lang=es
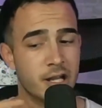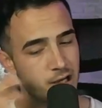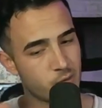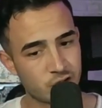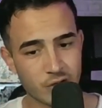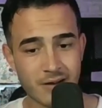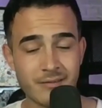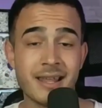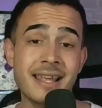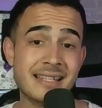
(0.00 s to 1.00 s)
es
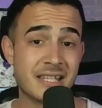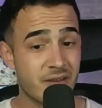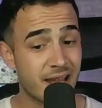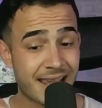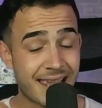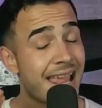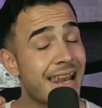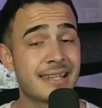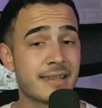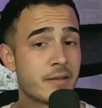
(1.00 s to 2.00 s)
cuestionable, si bien es
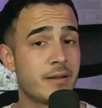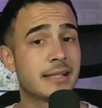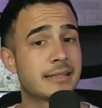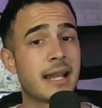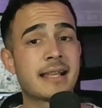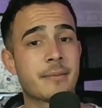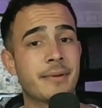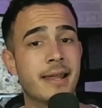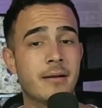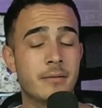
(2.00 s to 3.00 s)
él quien debería estar en esa
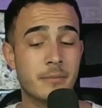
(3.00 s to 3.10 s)
pelea.